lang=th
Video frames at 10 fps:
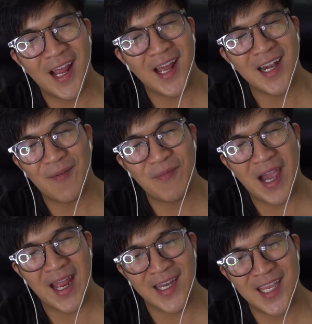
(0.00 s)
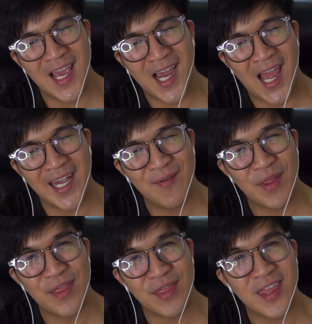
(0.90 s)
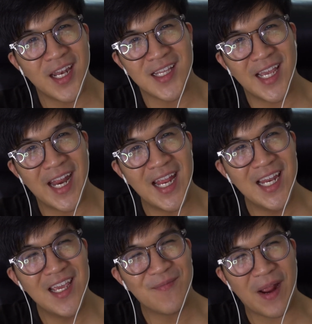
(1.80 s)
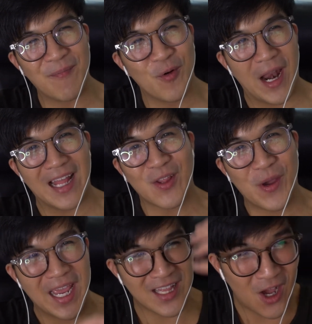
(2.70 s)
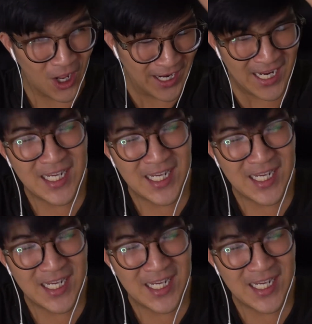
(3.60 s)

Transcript: นั่งทำงานเคลียร์งานที่มันเสร็จๆจะได้รีบทำธุระตัวเองต่อนะ